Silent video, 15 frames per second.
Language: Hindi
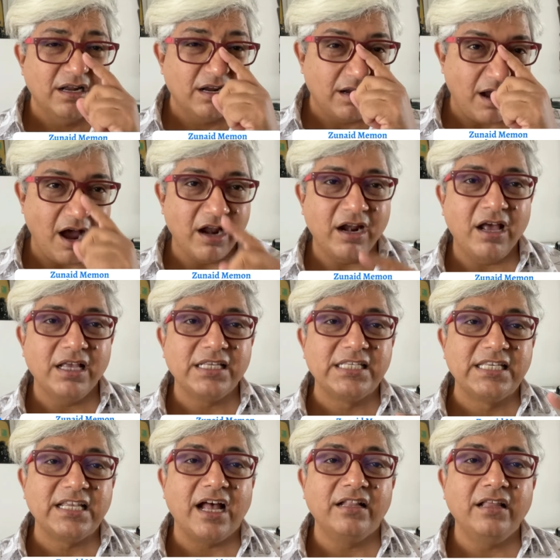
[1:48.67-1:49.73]
खाना
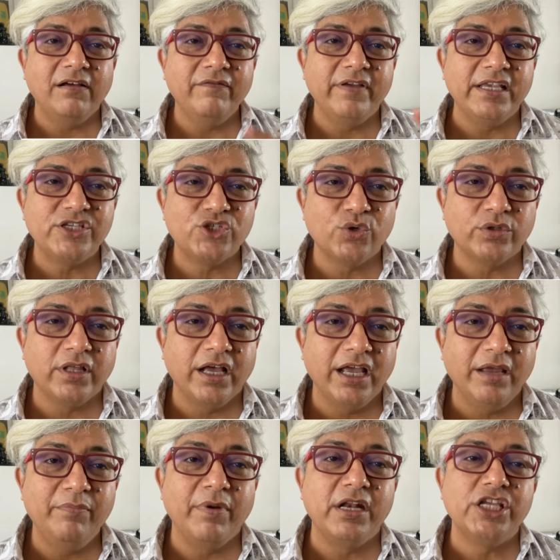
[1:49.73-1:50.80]
ज़्यादा वेस्ट होता
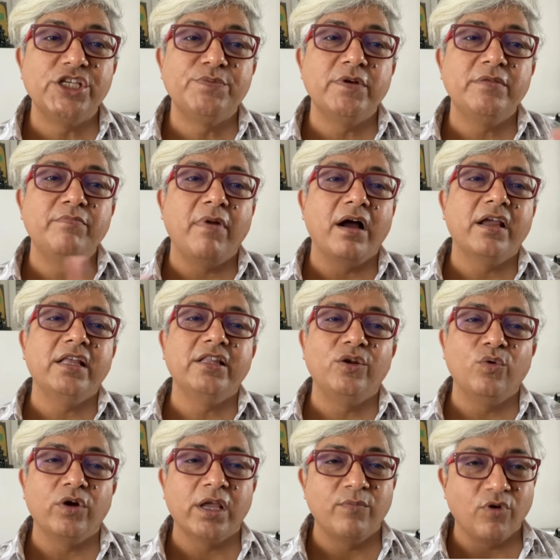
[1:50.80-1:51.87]
है बनस्बत बाकी
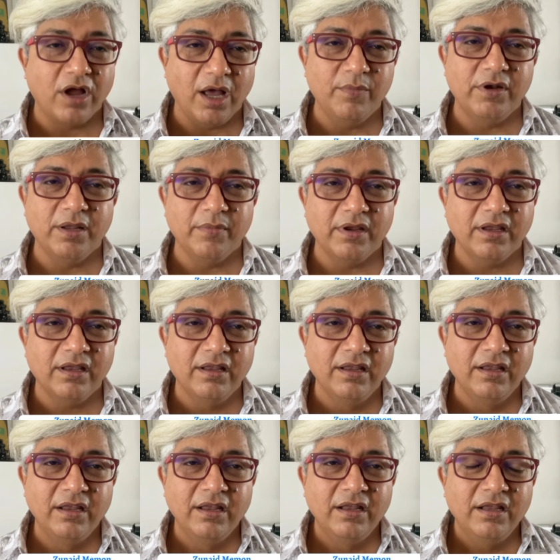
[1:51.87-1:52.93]
दिनों के मुकाबले में
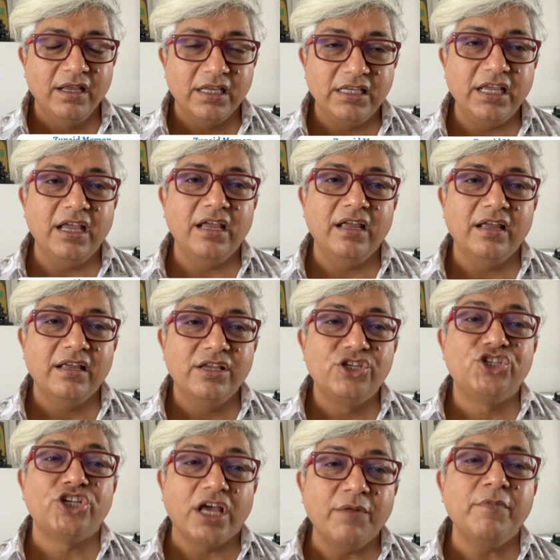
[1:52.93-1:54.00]
ये
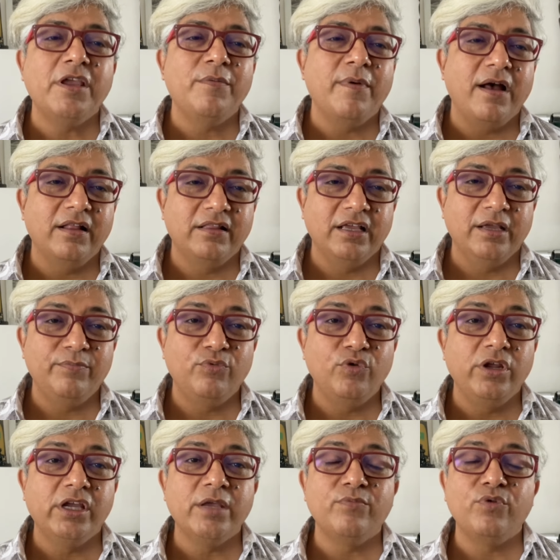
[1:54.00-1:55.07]
शर्म की बात है
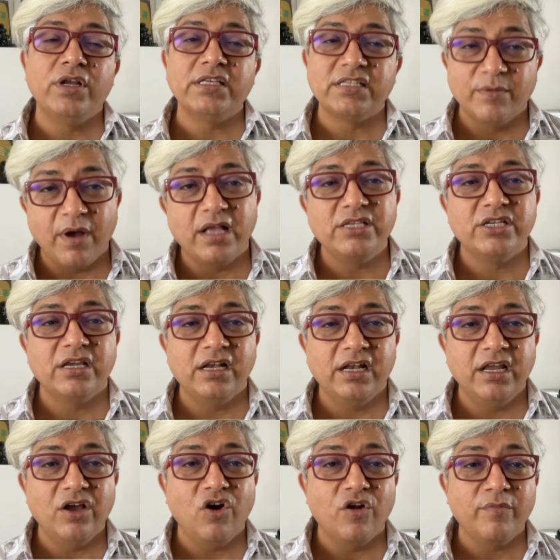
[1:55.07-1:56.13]
पूरे के पूरे समाज के
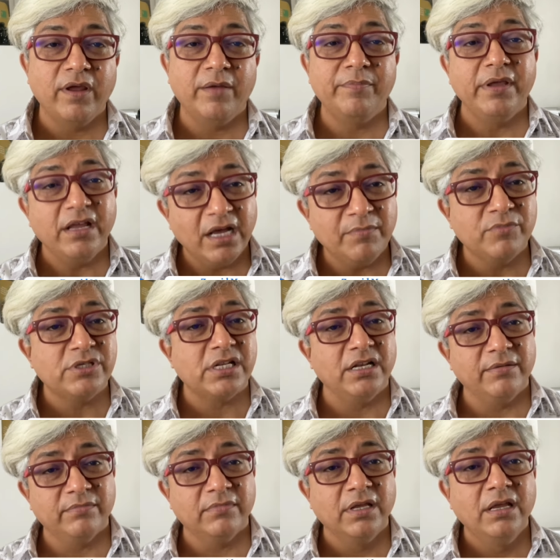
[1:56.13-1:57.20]
लिए और मैं बींग अ
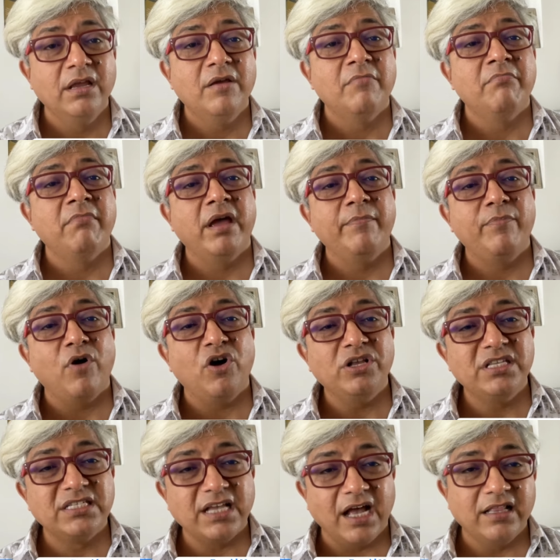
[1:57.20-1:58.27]
मुस्लिम मैं
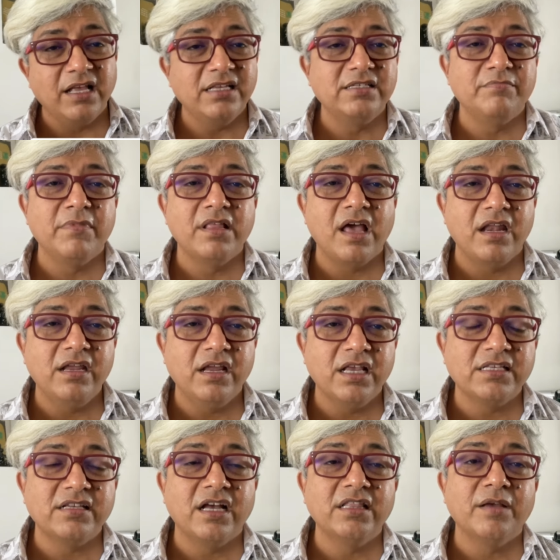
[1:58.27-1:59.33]
बहुत ज़्यादा जिम्मेदारी के
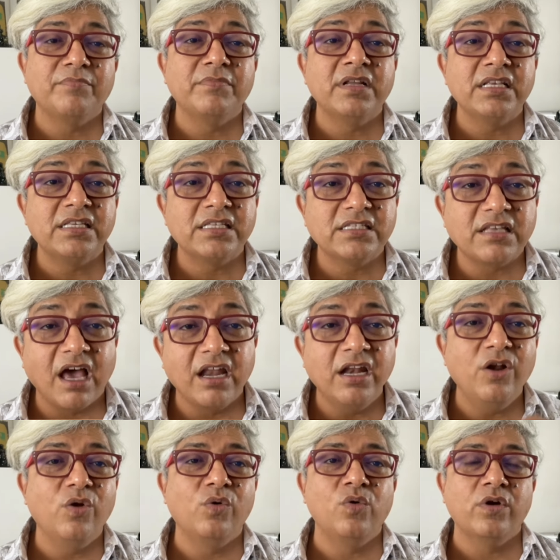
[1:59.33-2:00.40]
साथ अपने सारे
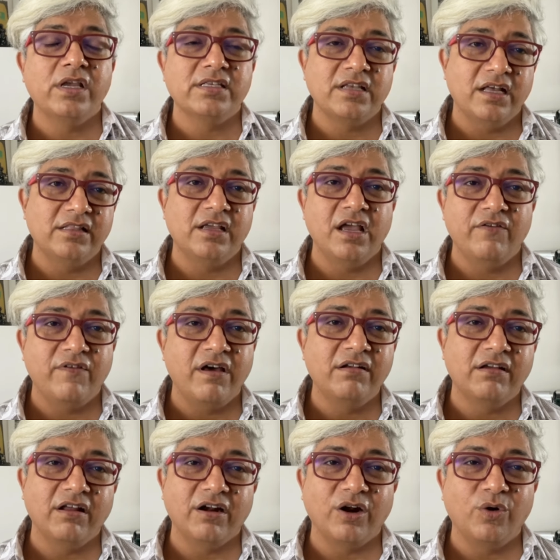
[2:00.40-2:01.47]
लोगों के साथ ये आह्वान
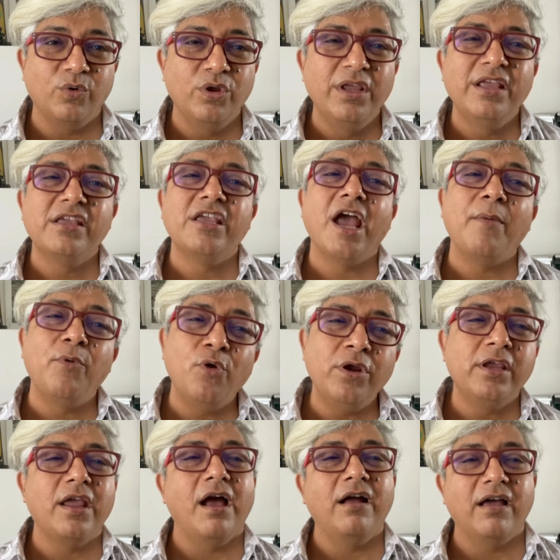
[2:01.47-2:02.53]
कर रहा हूँ कि आप
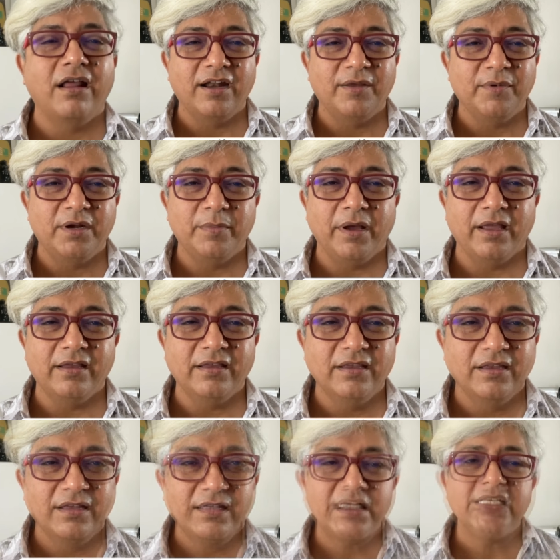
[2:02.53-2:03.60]
लोग क्या कर मेरे भाई इस
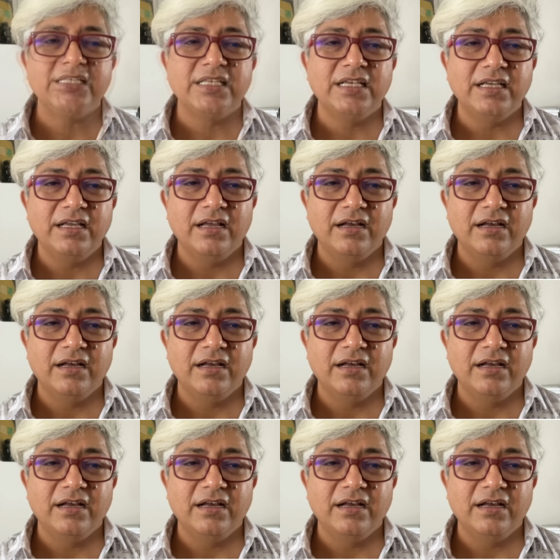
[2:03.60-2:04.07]
वजह से